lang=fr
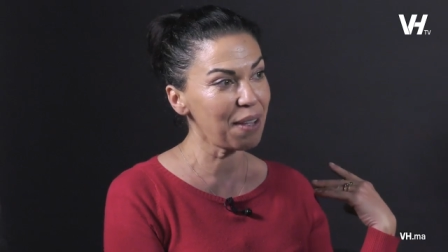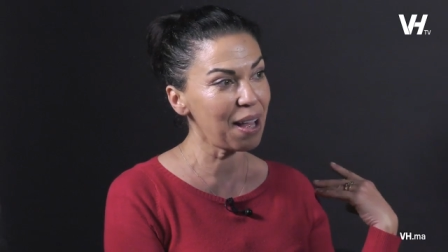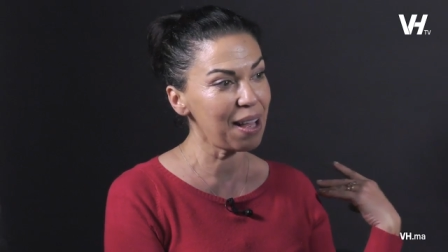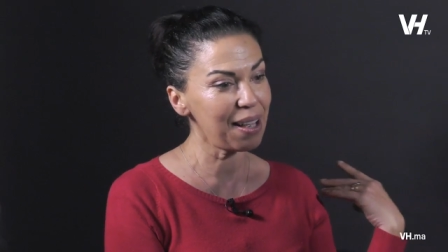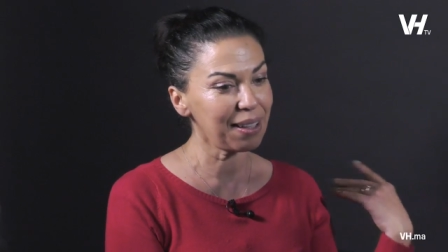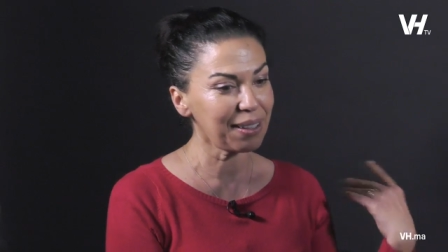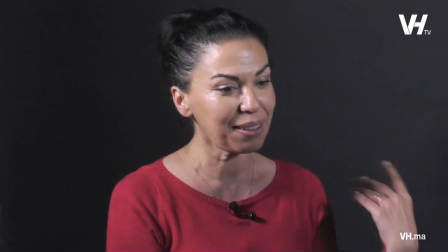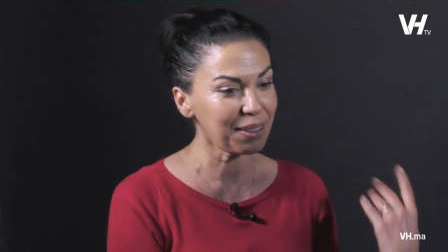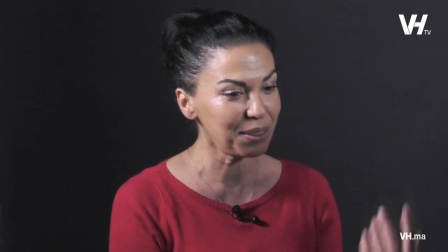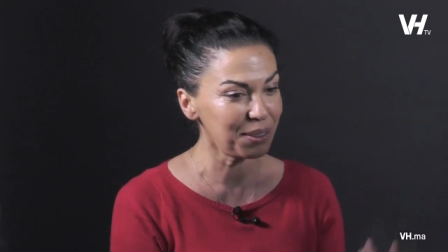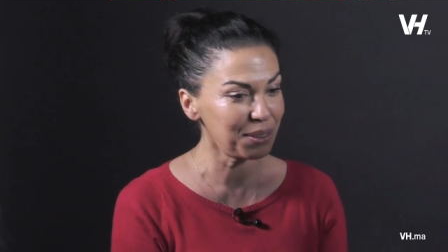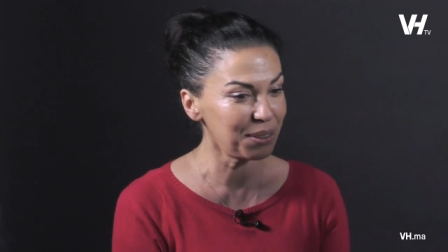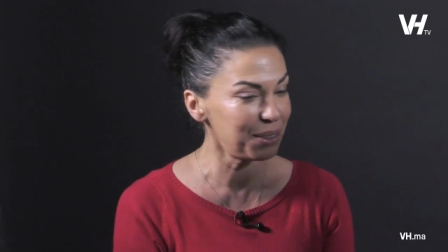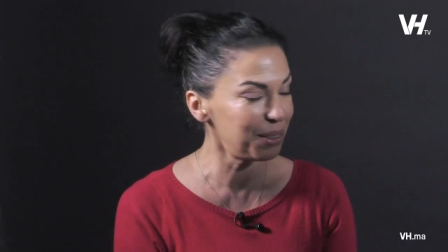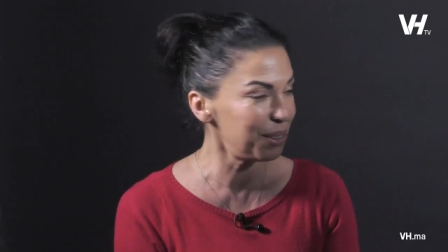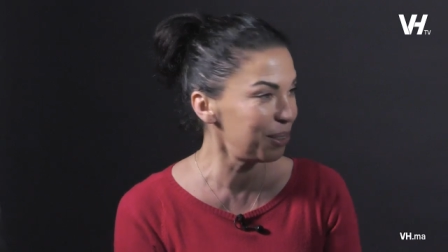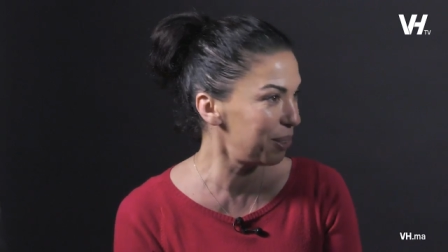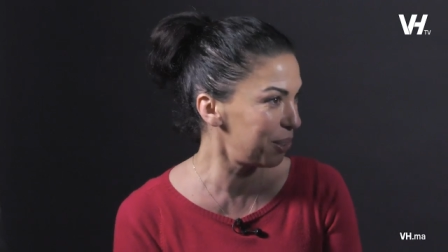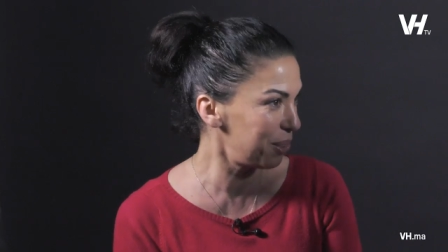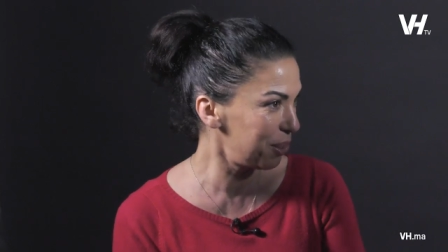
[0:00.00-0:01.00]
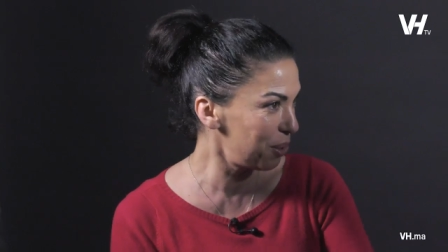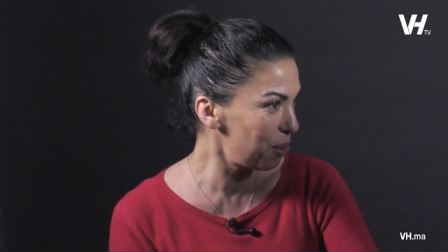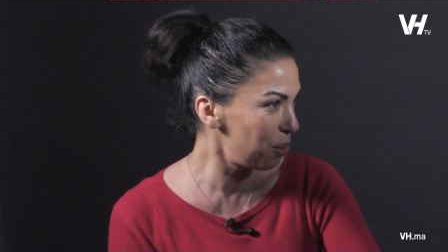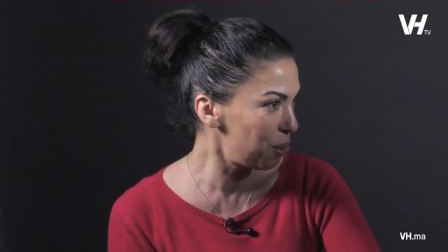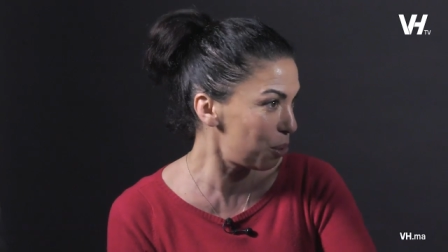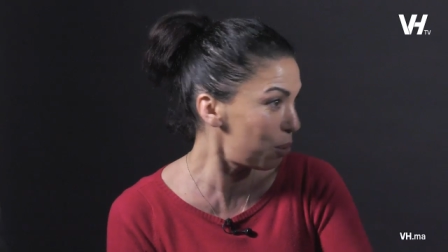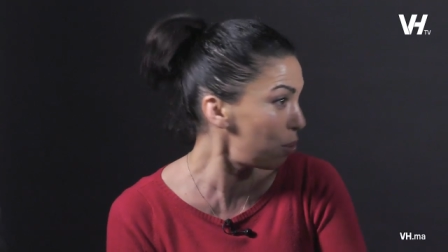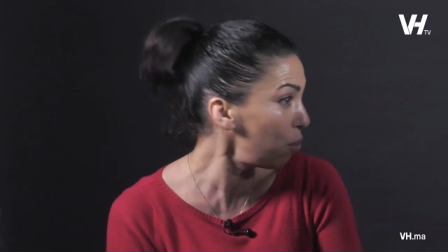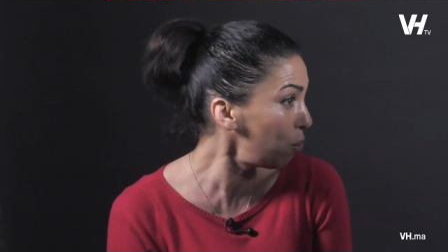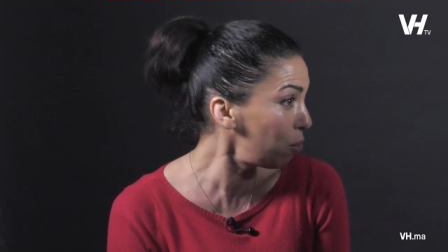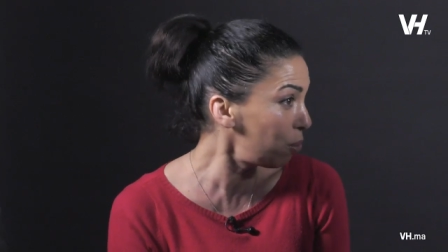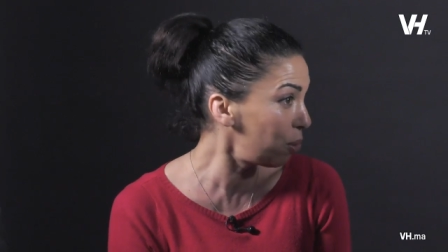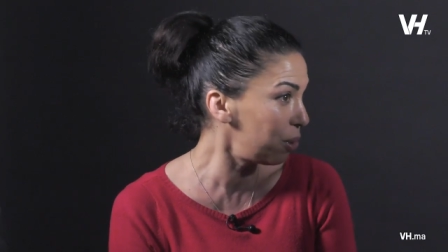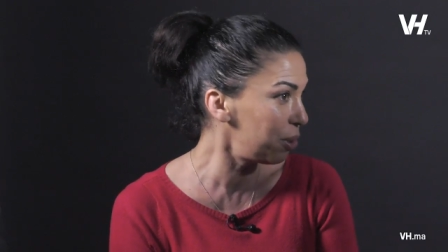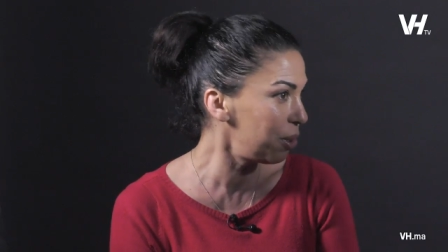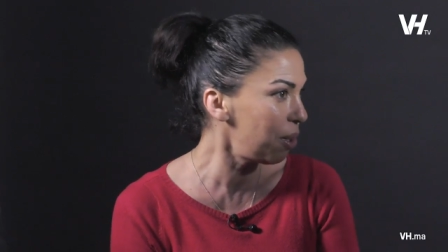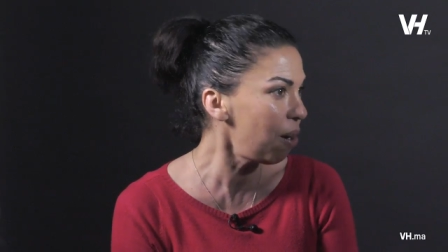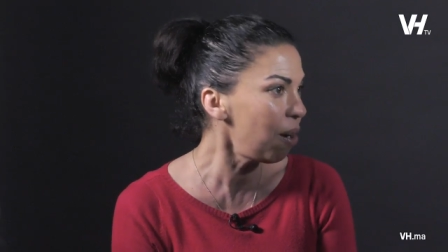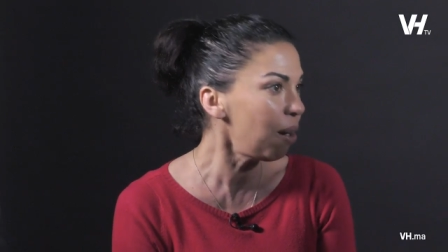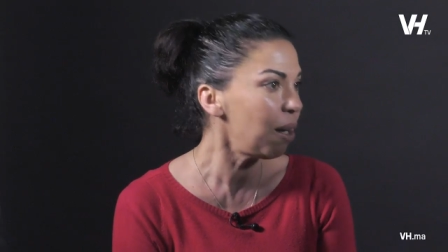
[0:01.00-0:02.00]
vers le, sud ou
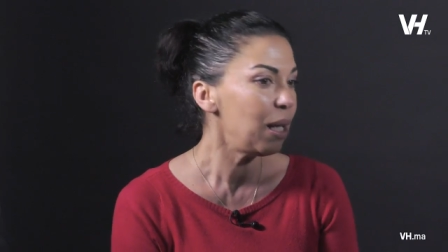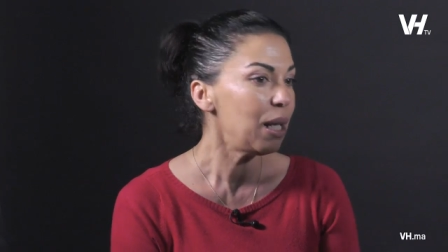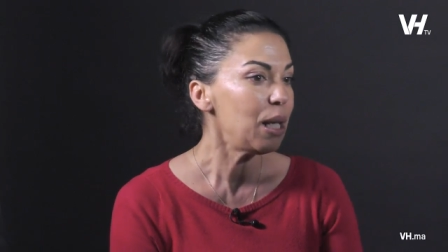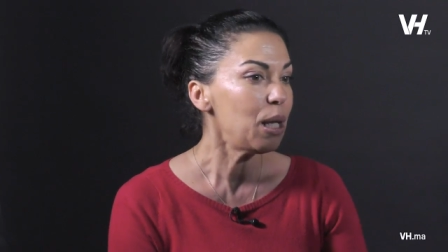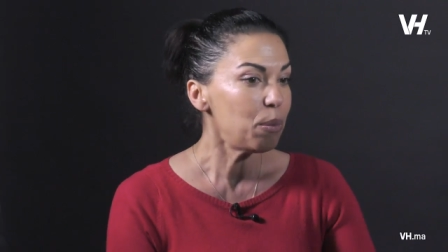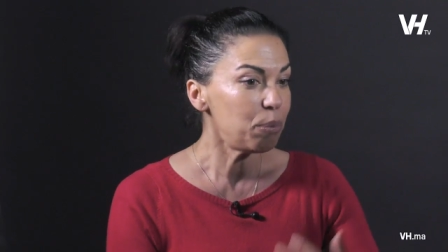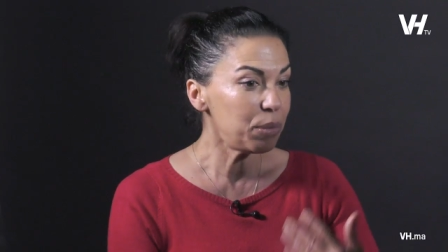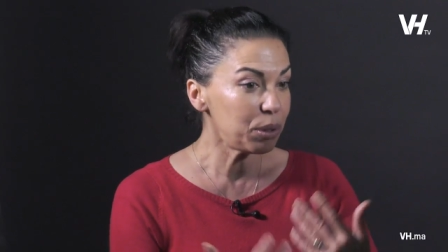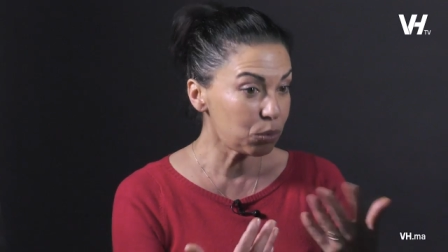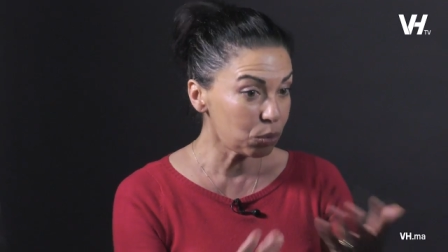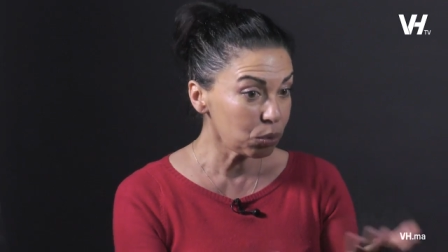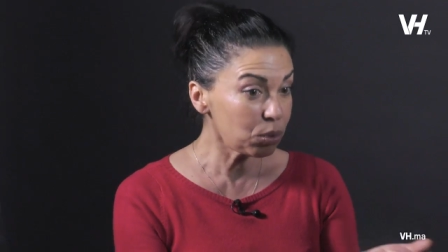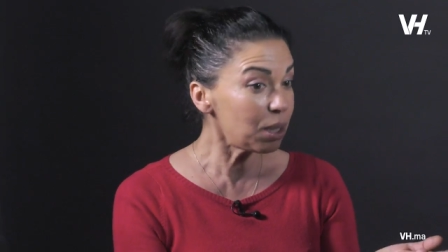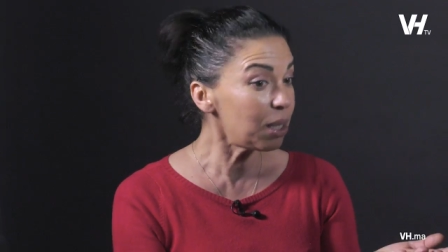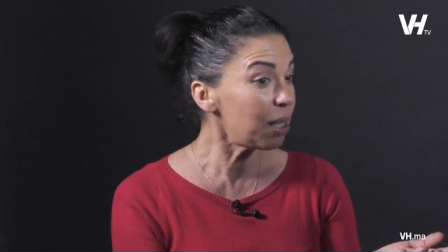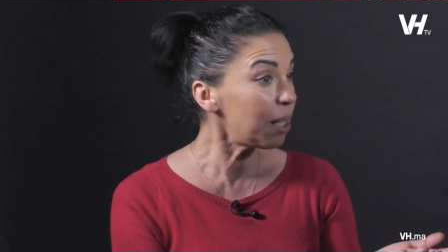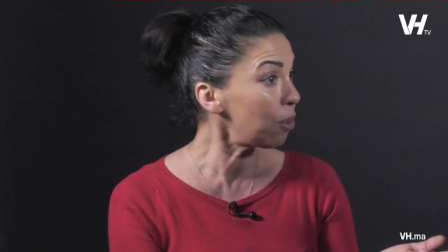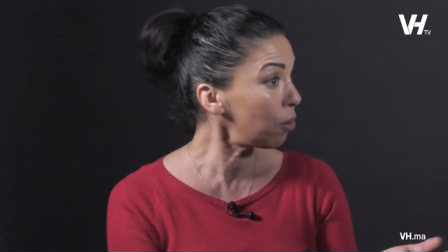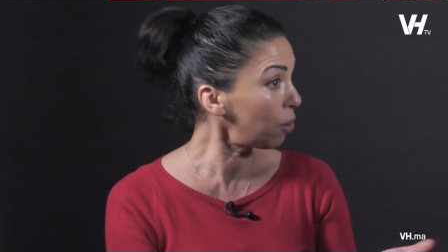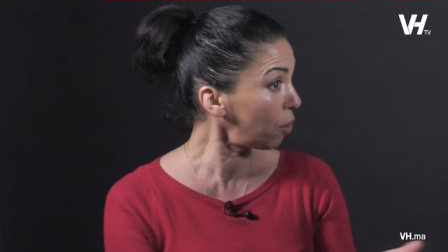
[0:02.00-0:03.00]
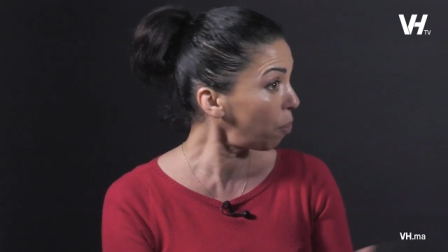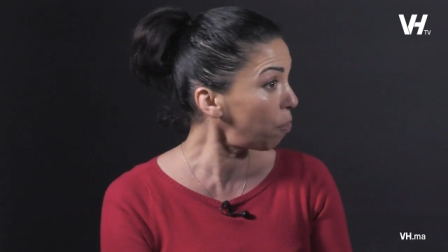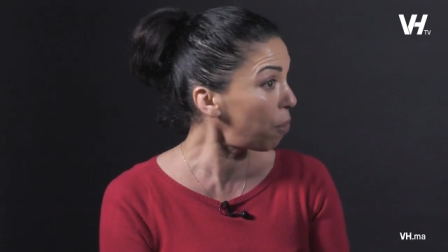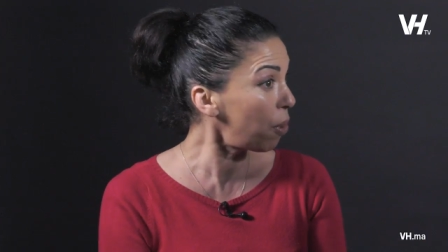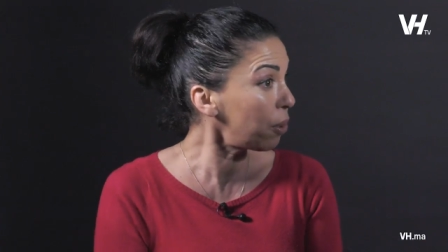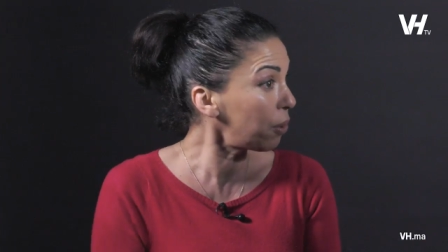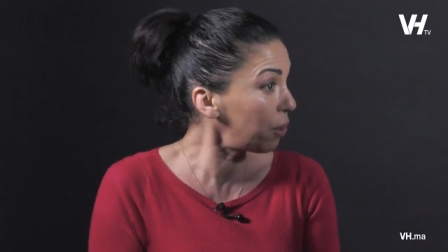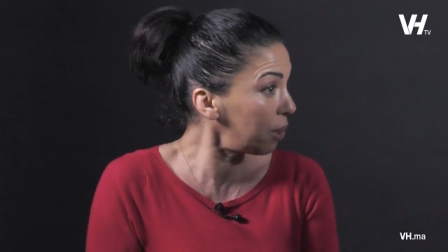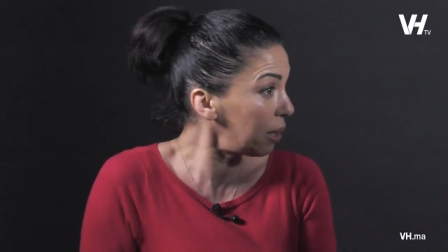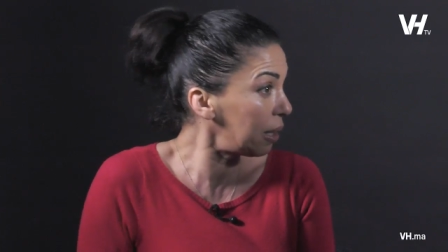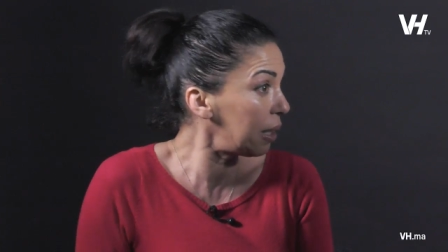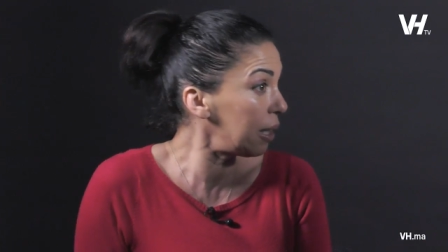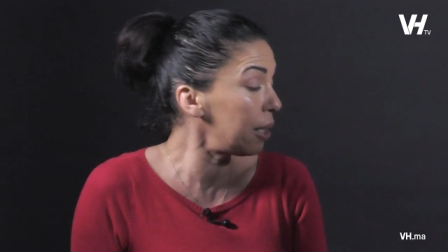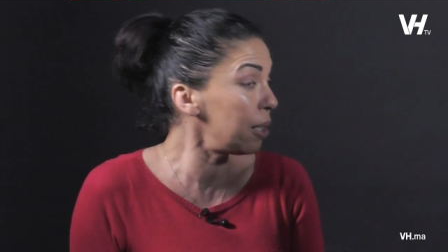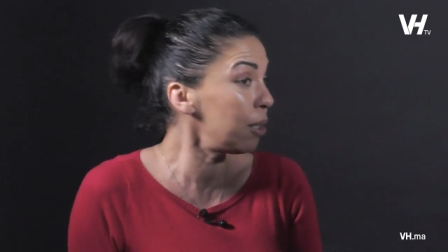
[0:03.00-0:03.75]
le nord, mais tout est à notre portée.